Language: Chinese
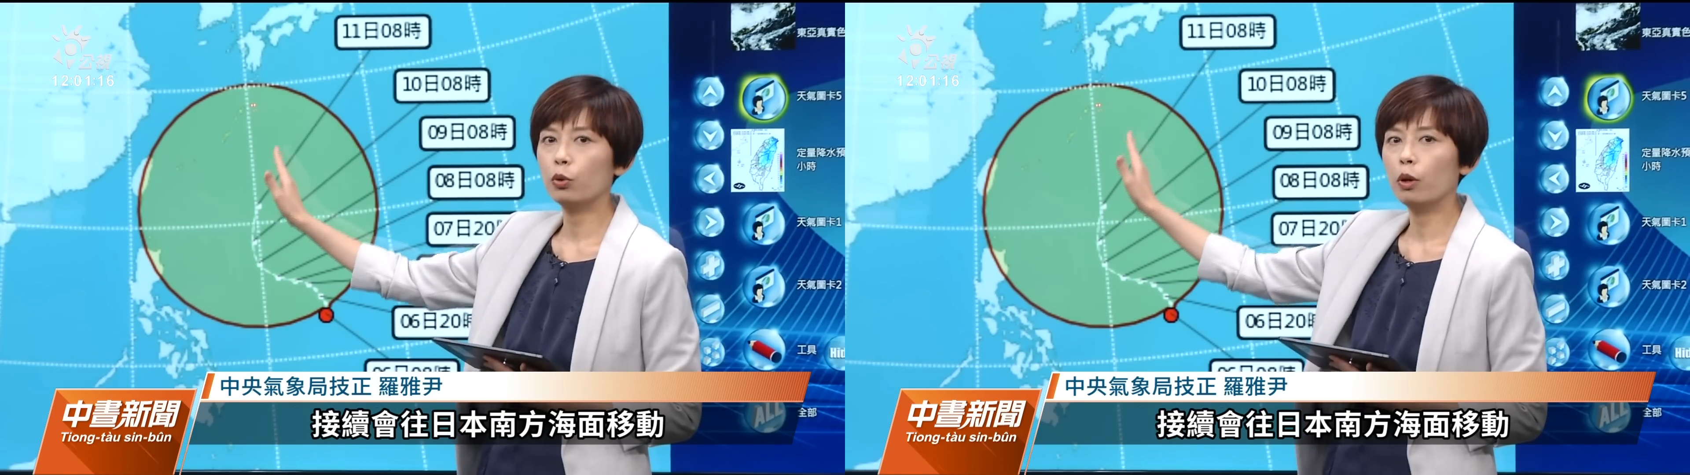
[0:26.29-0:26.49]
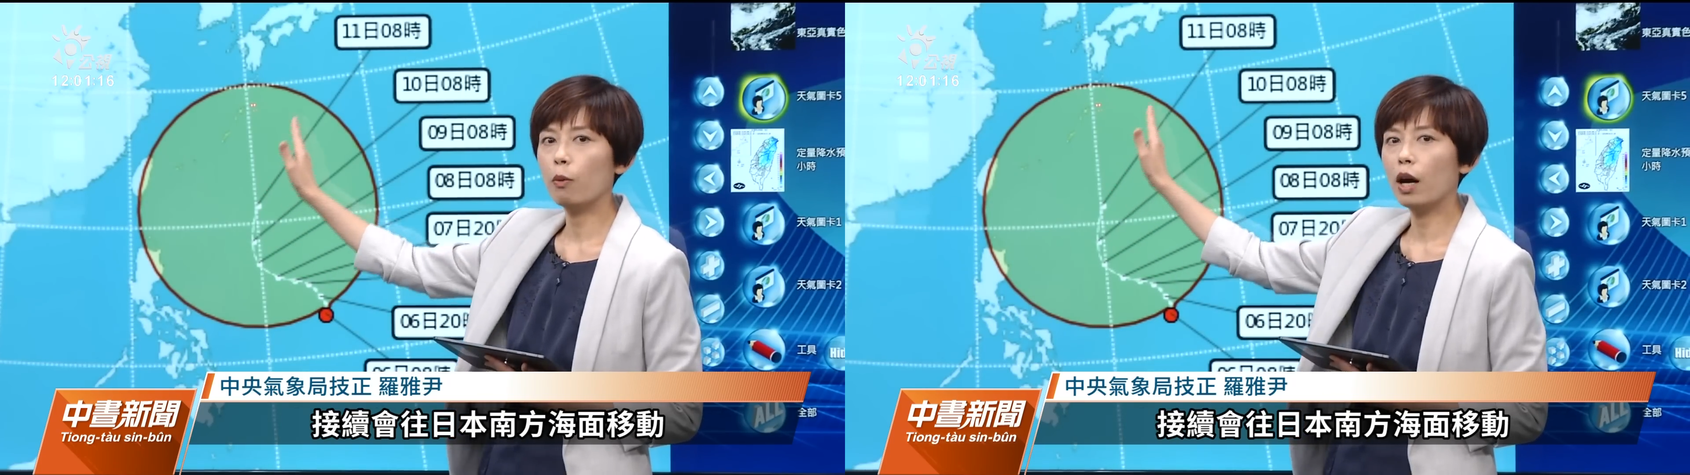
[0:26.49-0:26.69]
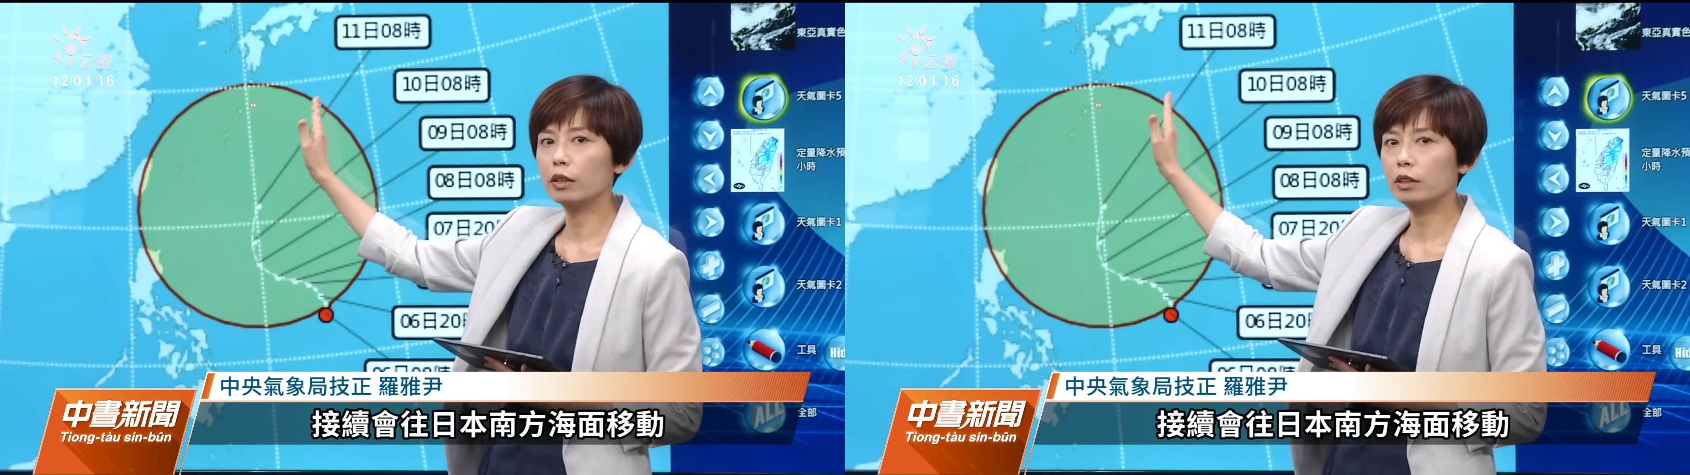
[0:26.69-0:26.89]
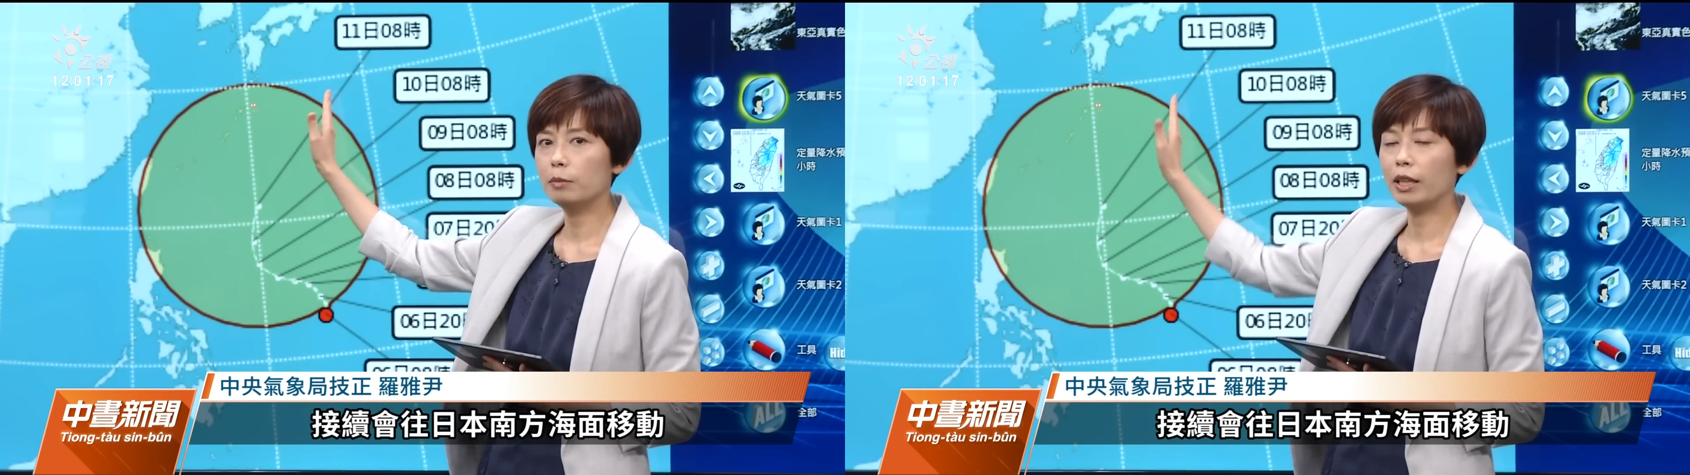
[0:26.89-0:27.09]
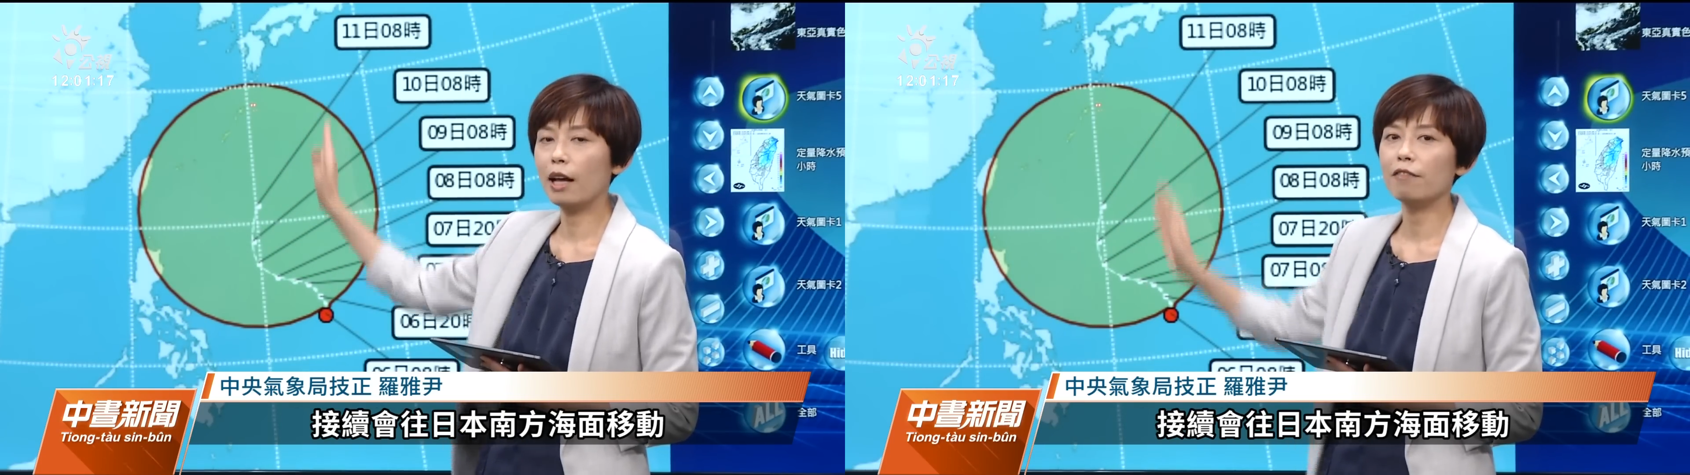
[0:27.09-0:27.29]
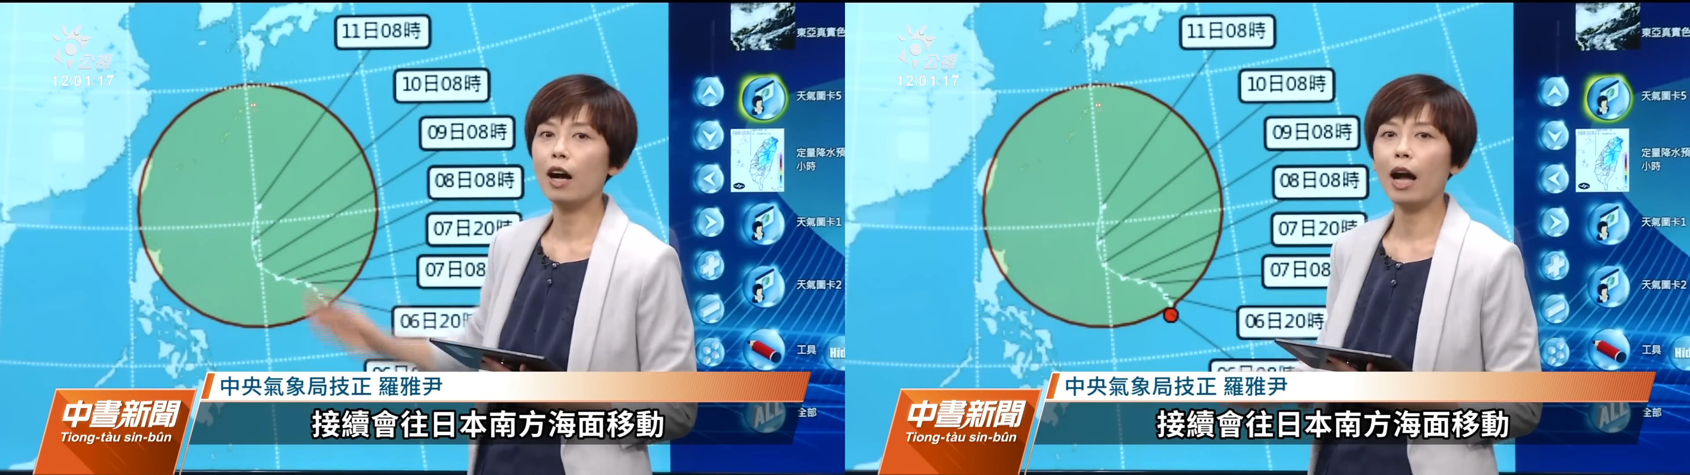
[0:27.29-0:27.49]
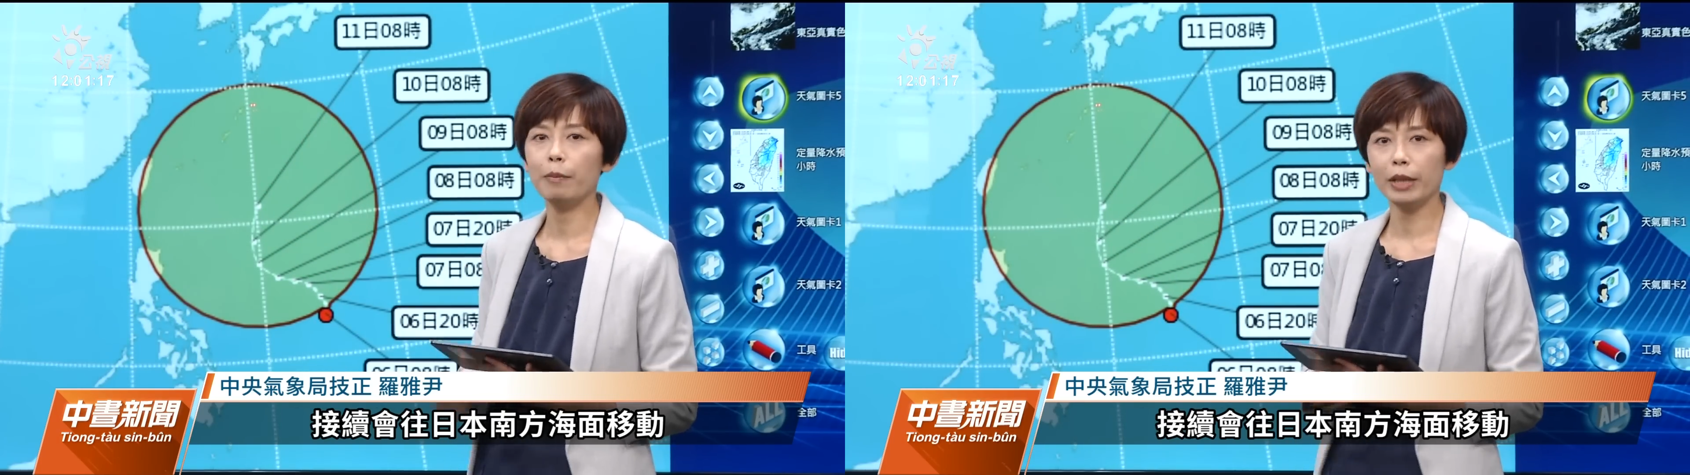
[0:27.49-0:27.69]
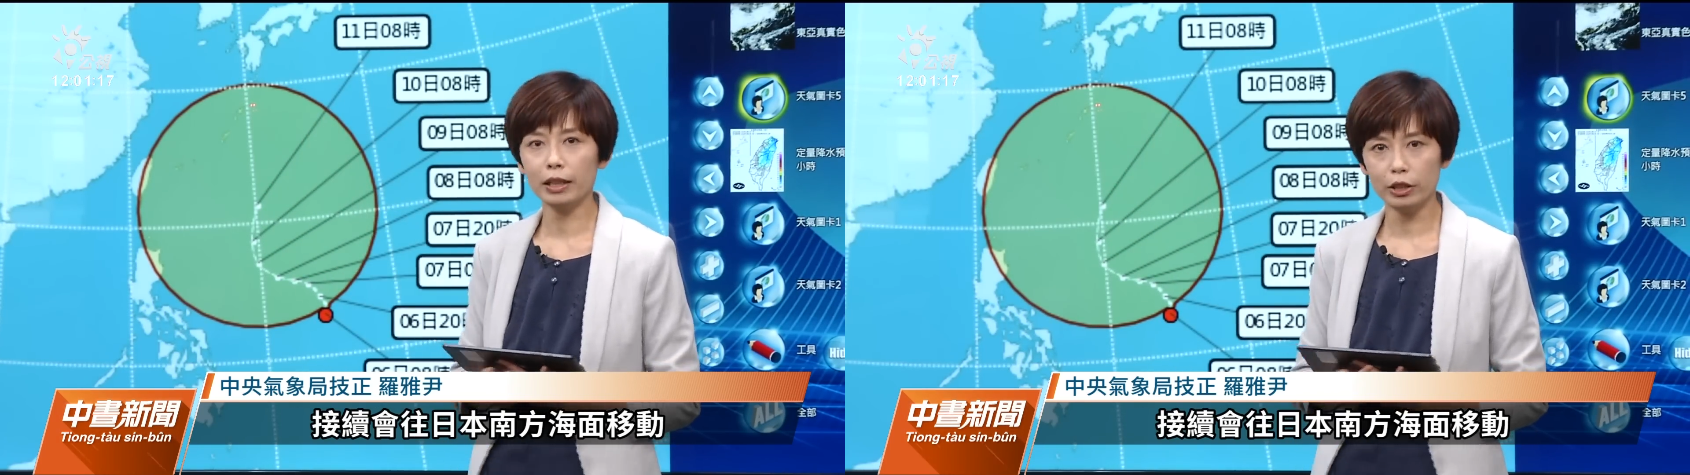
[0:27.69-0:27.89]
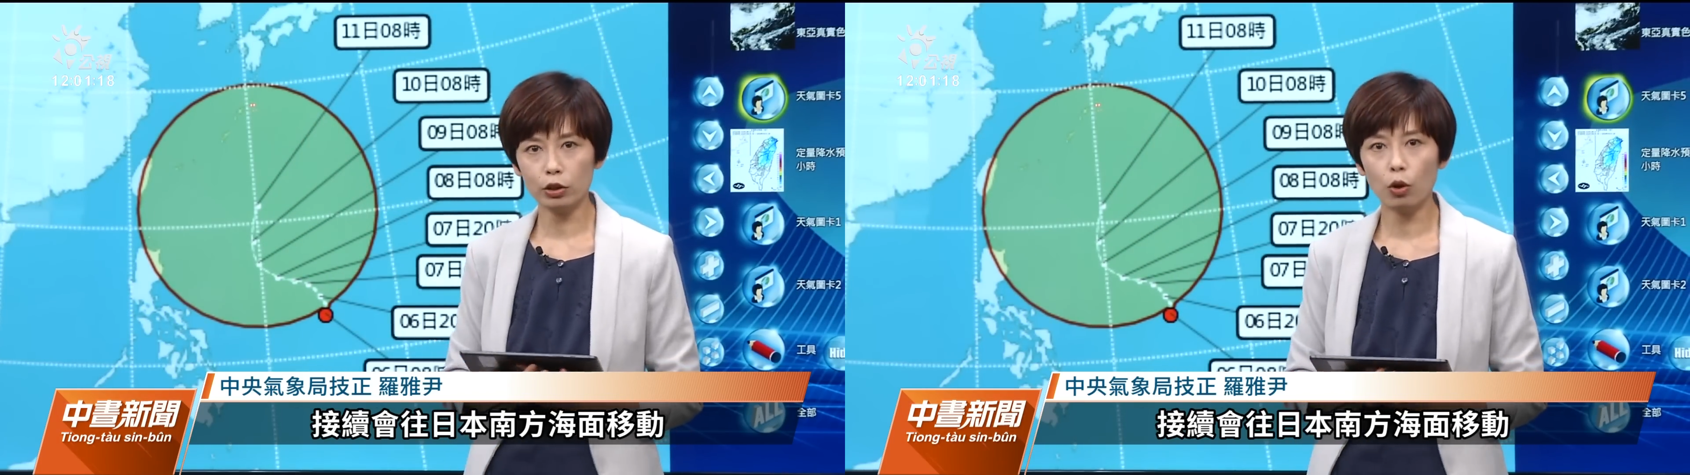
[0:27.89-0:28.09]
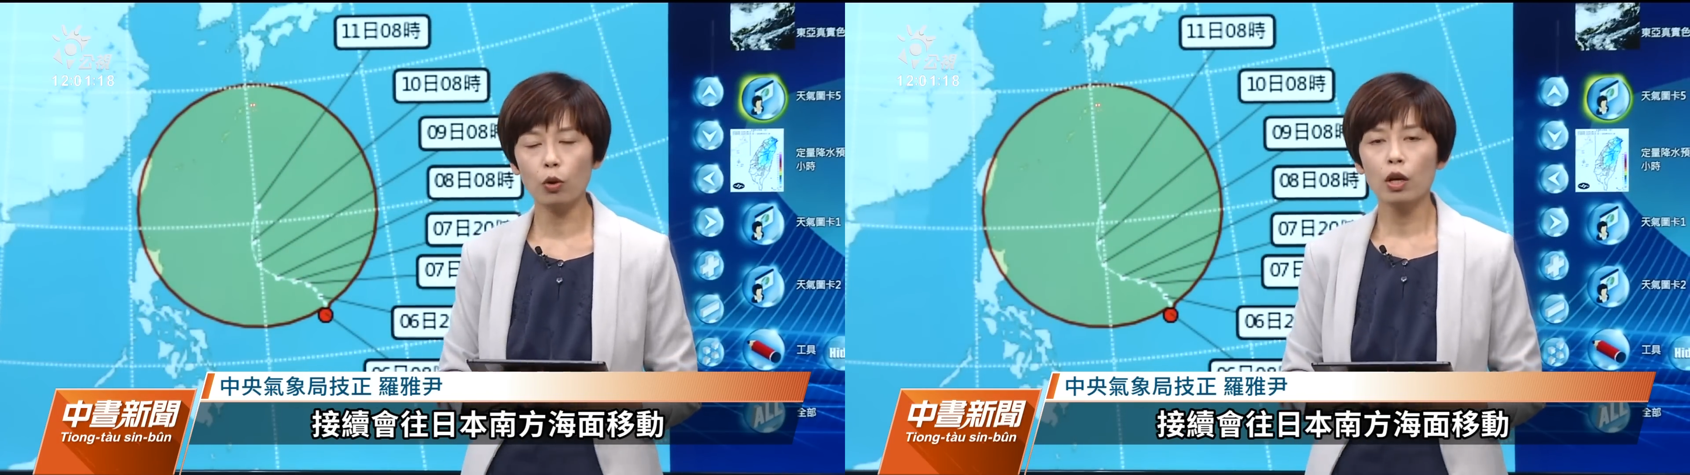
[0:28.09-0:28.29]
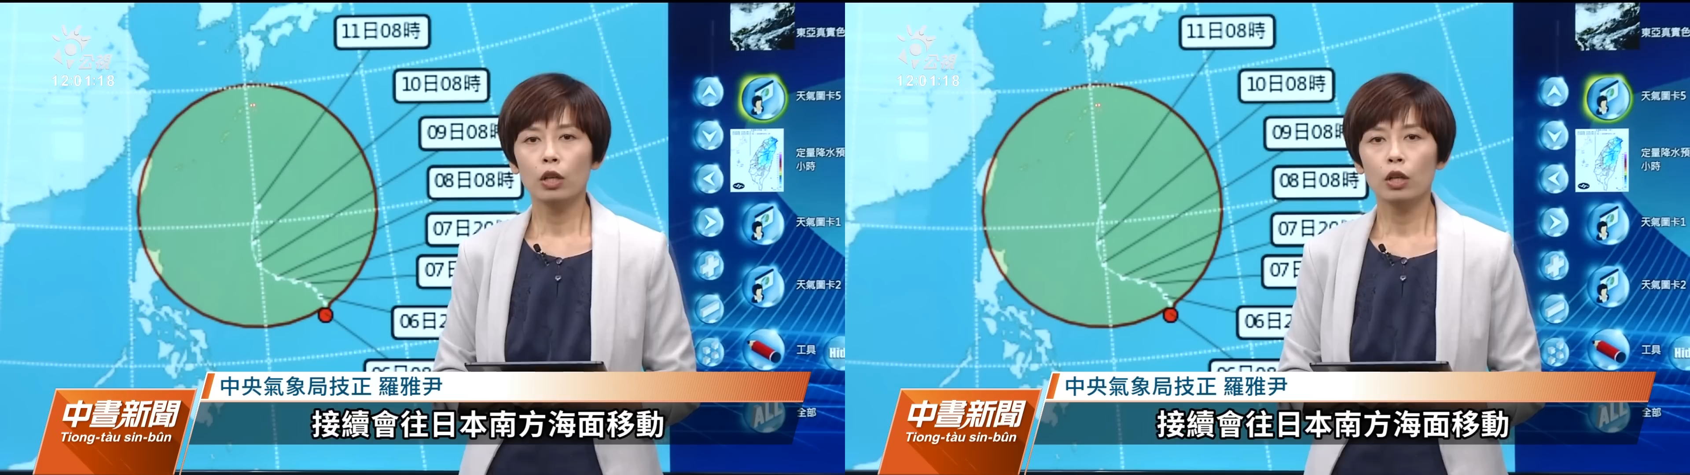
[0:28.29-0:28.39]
会往日本南方海面移动，